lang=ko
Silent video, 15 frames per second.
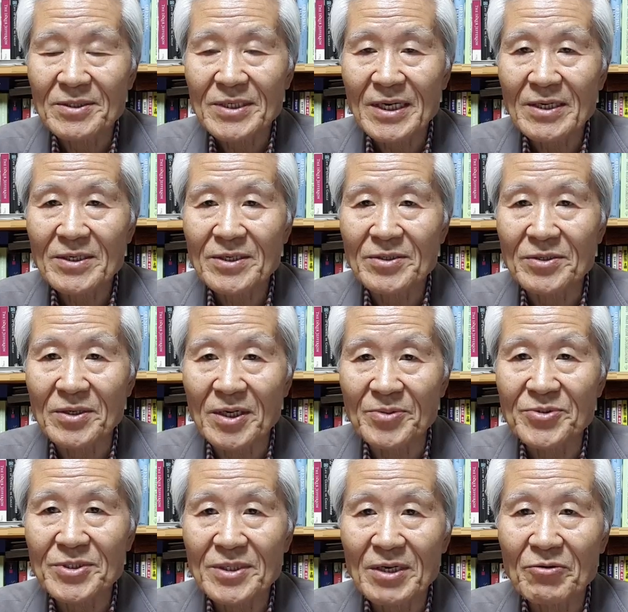사격은
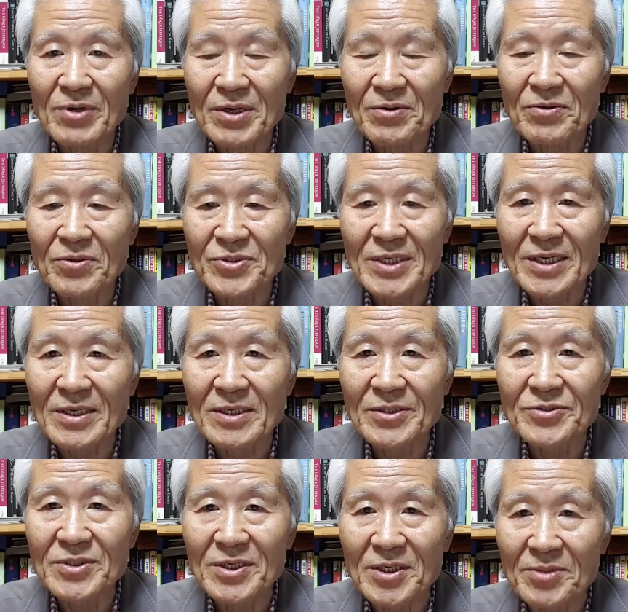없었다고 했고 사격
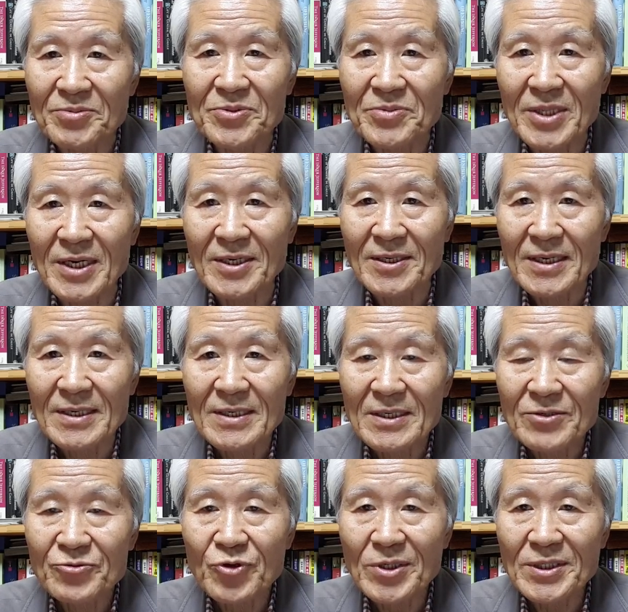흔적이 없습니다.
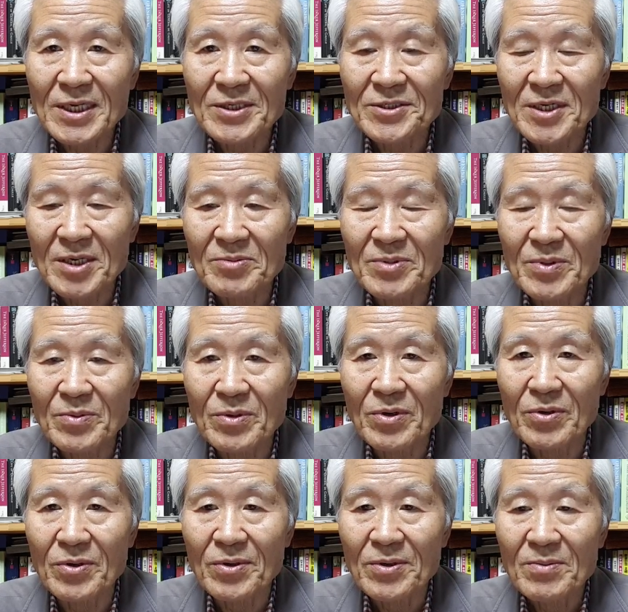쐈다는 사람은
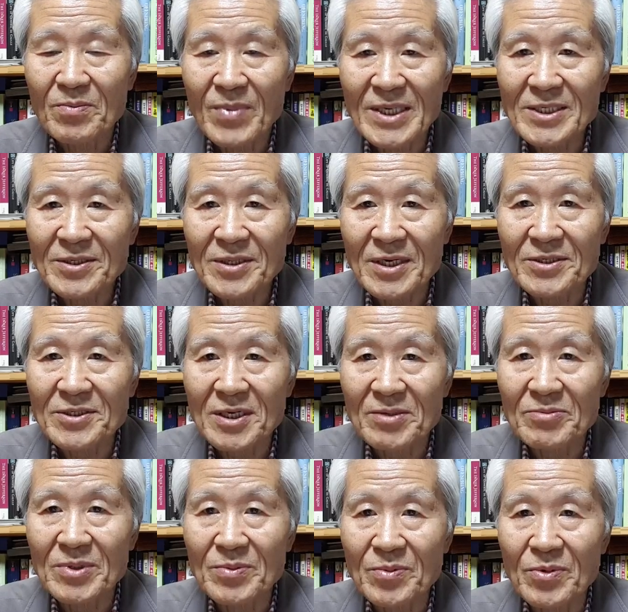없고 맞았다는
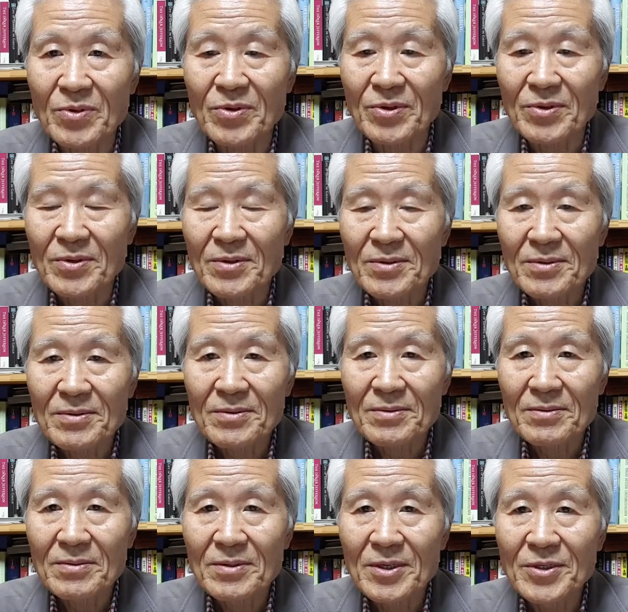사람은 없고
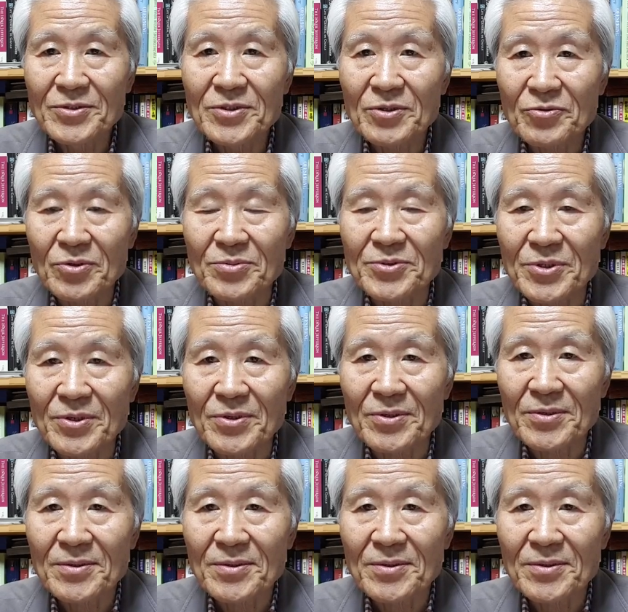흔적도 없어요.